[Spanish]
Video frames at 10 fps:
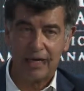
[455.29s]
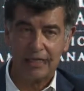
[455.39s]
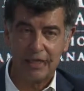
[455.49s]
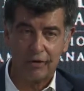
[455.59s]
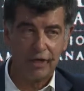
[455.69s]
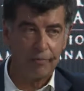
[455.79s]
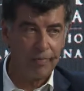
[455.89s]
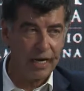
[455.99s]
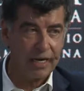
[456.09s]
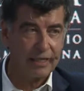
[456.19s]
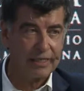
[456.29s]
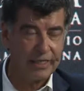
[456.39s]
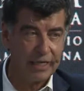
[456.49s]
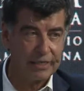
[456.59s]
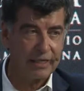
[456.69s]
desarrollar planes de
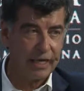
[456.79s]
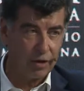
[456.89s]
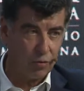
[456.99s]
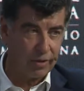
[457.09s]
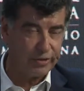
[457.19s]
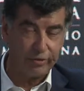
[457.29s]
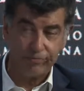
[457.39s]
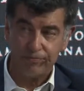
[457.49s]
ciencia y de innovación.